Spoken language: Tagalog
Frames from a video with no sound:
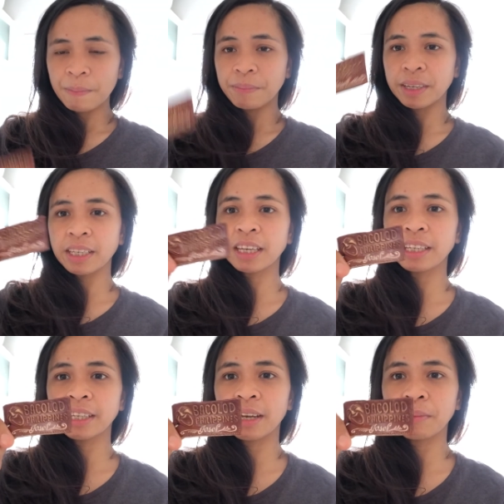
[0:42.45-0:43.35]

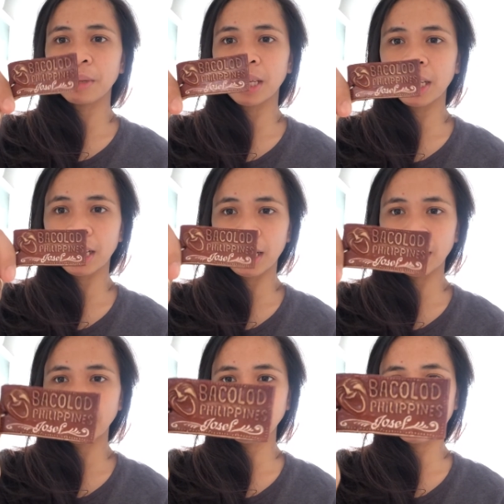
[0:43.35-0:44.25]
Binigyan niya kami
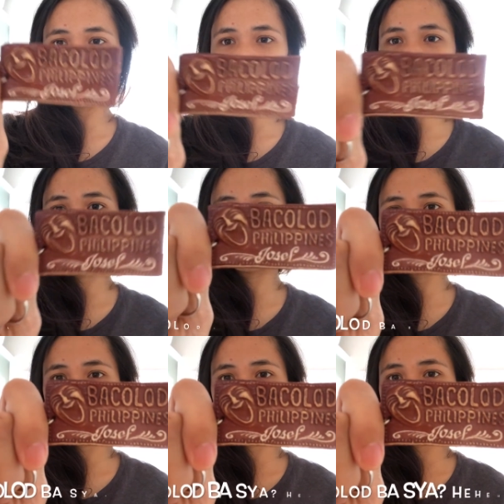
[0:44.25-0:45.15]
ng ganito.
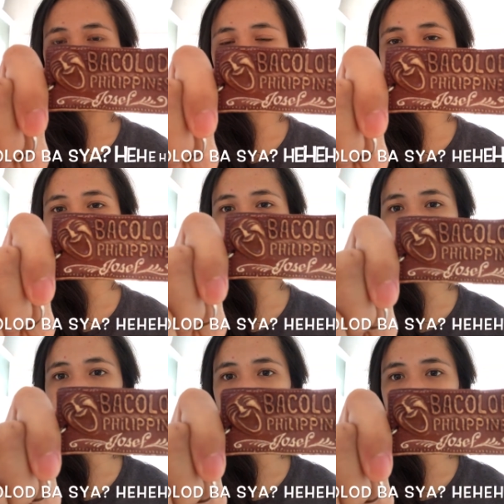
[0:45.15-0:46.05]
Kasi galing taga
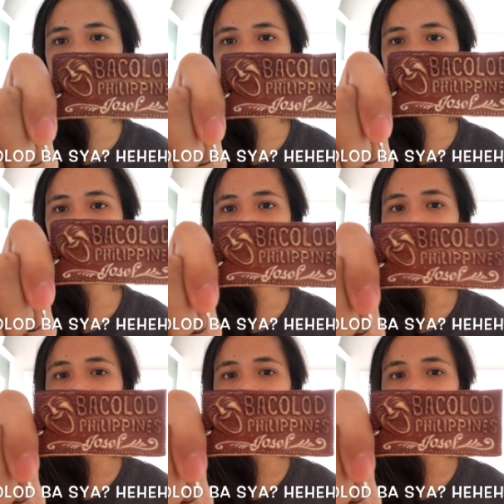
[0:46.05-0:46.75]
Bacolod siya.